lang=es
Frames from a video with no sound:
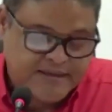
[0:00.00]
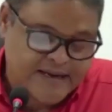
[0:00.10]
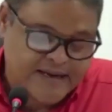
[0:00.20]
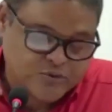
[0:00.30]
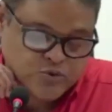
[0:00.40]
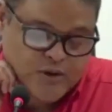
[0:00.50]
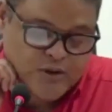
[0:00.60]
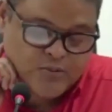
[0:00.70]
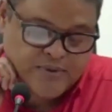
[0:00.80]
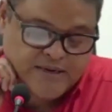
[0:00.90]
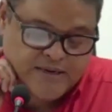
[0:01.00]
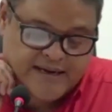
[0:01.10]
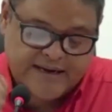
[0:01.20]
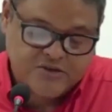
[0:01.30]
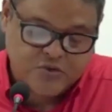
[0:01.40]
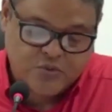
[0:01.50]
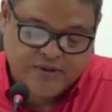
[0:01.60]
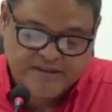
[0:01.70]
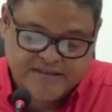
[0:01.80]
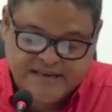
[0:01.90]
La Cruz Roja Dominicana realizó
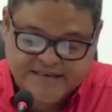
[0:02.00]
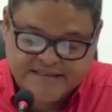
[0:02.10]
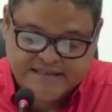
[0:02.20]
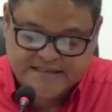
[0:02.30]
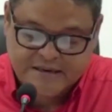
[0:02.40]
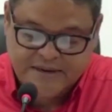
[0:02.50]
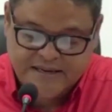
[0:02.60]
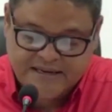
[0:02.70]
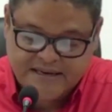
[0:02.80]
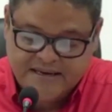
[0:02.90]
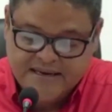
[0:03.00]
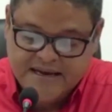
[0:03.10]
26 asistencias médicas,